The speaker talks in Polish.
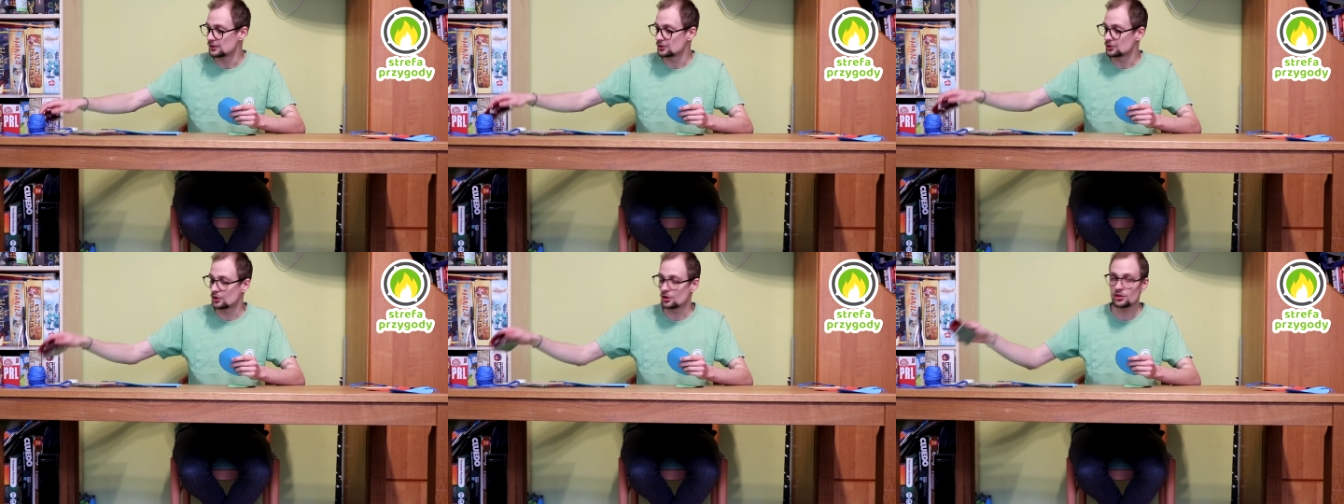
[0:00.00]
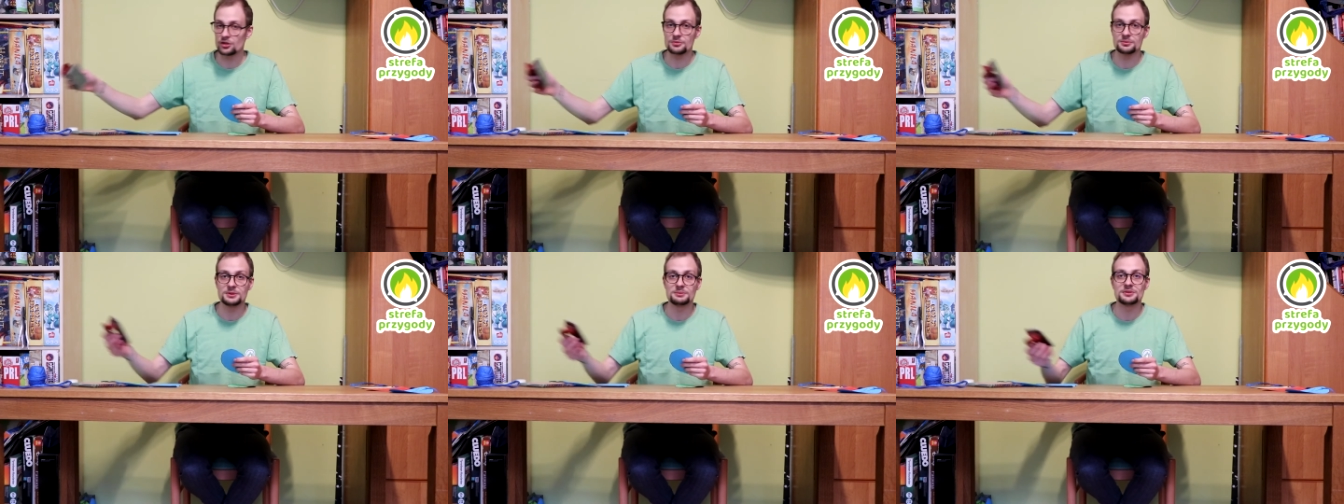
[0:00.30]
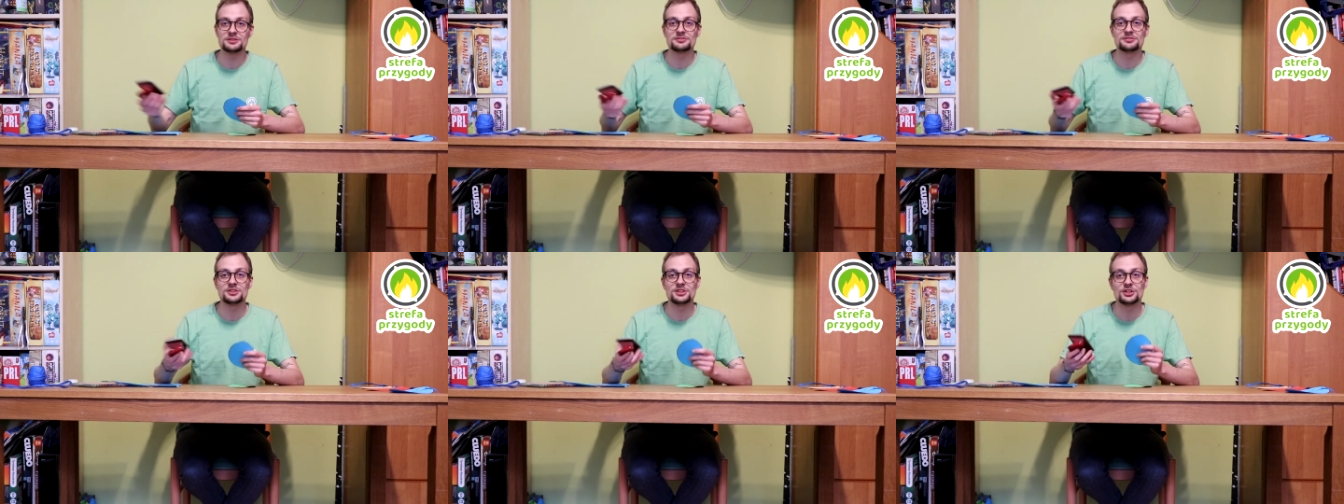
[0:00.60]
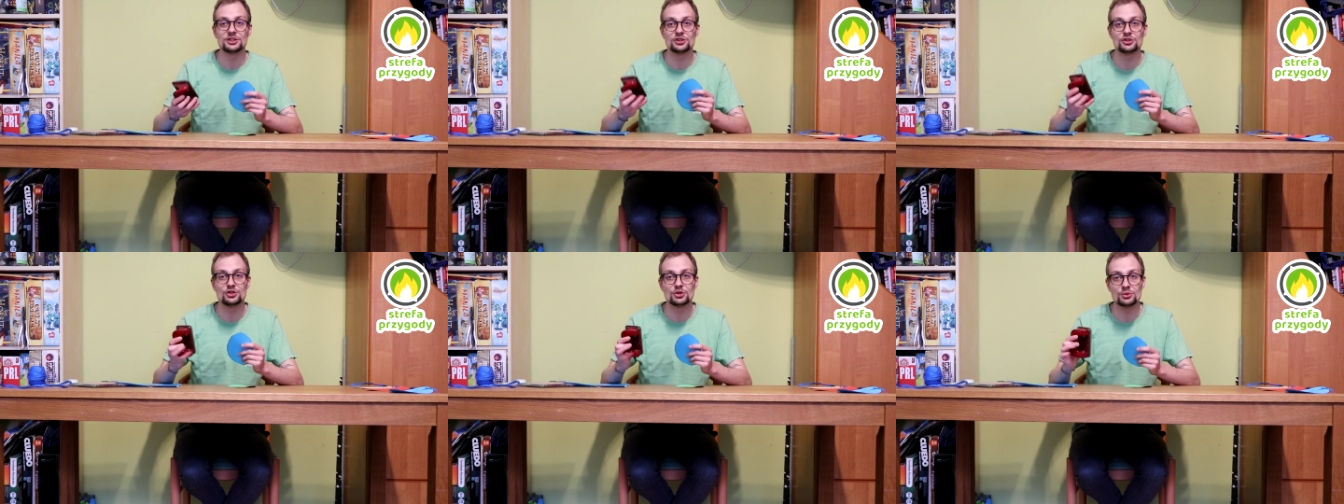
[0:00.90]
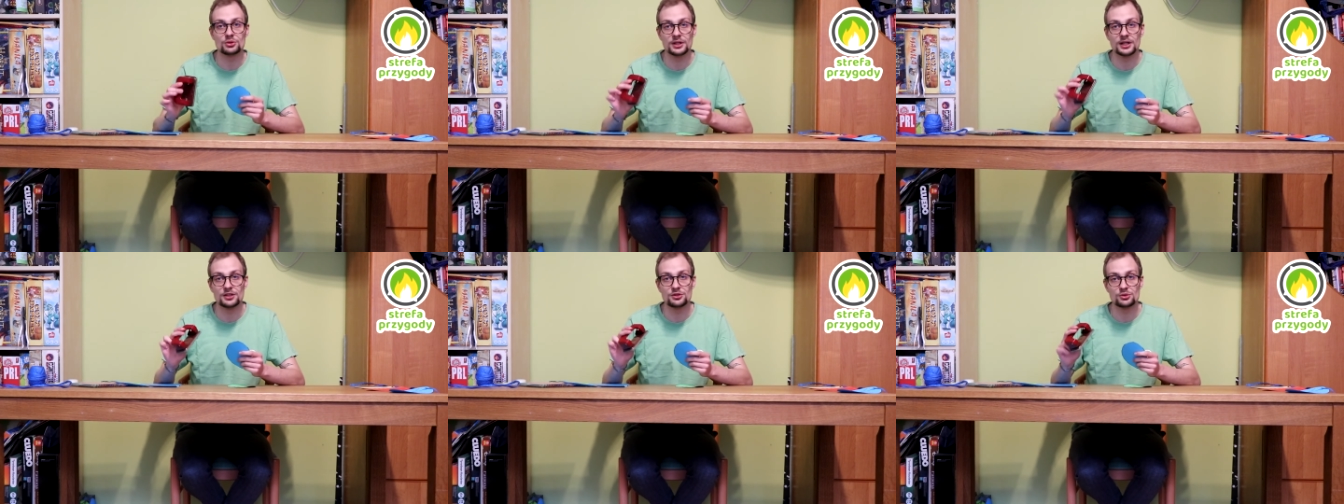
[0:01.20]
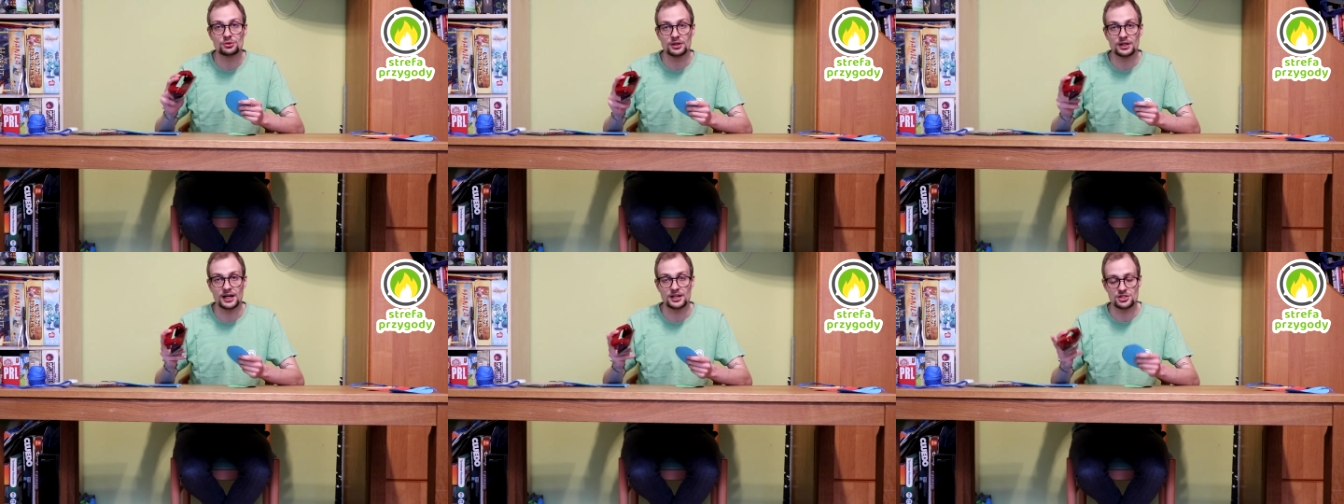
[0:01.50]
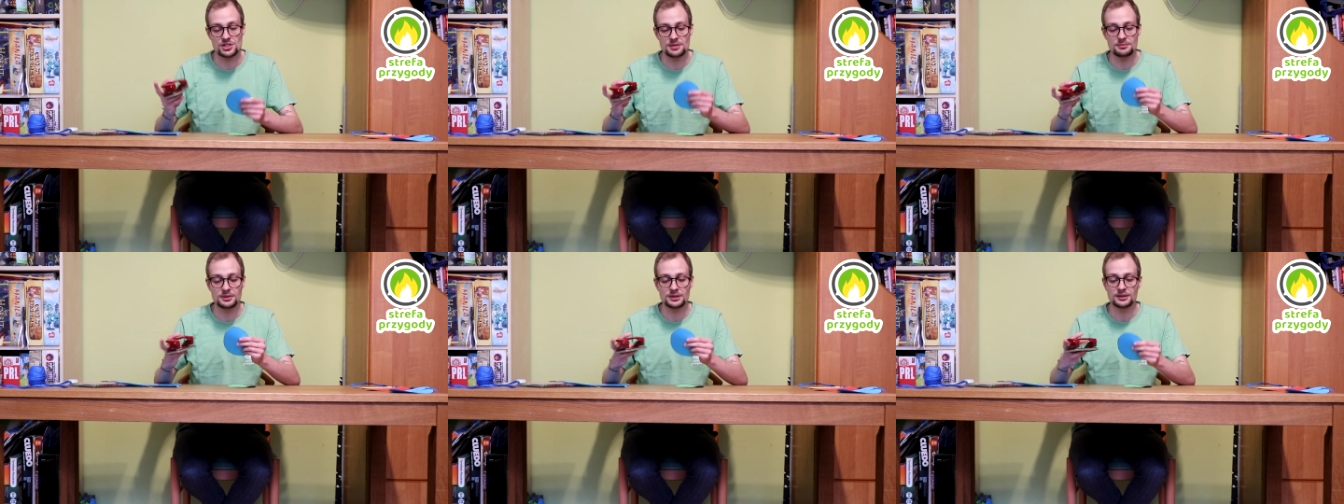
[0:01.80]
to robimy w nich dziurkę
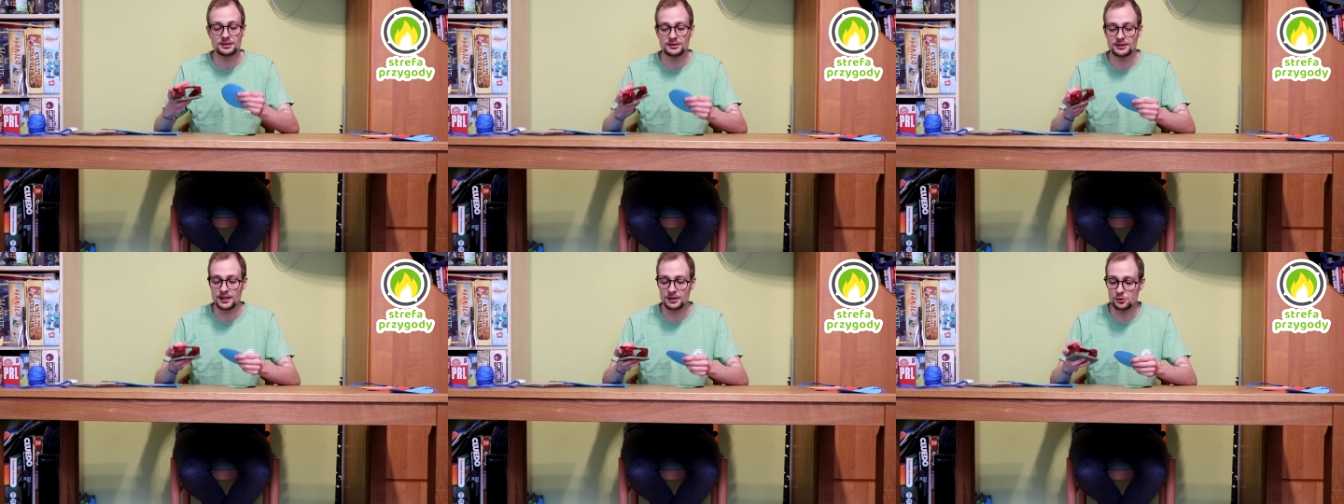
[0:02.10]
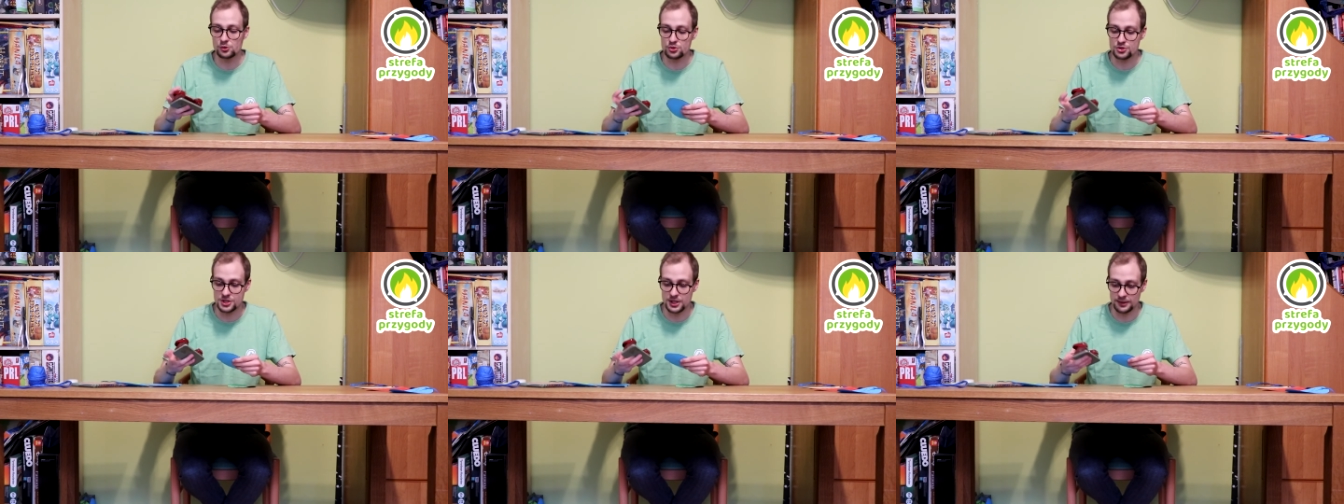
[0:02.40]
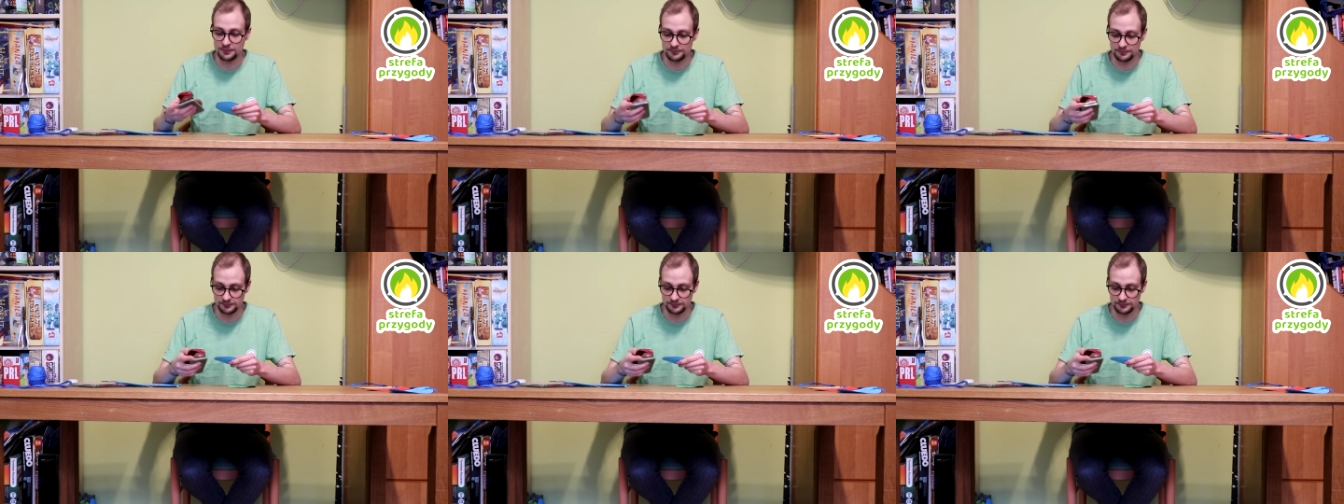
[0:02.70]
dziurkaczem na górze.